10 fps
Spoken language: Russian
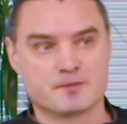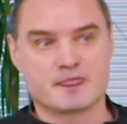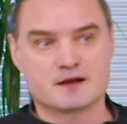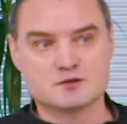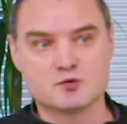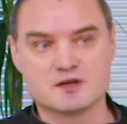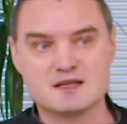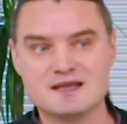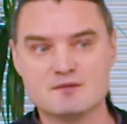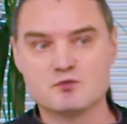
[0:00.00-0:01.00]
на которые
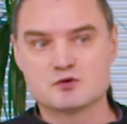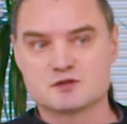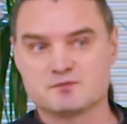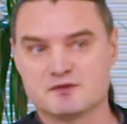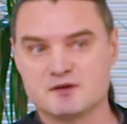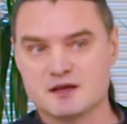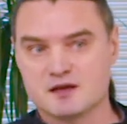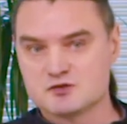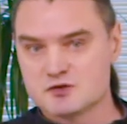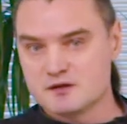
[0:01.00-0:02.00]
не может
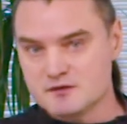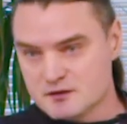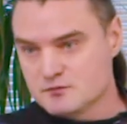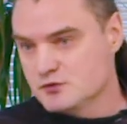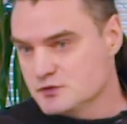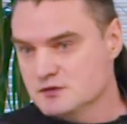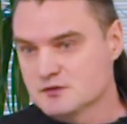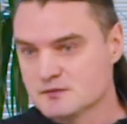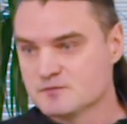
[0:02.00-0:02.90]
повлиять человек, будет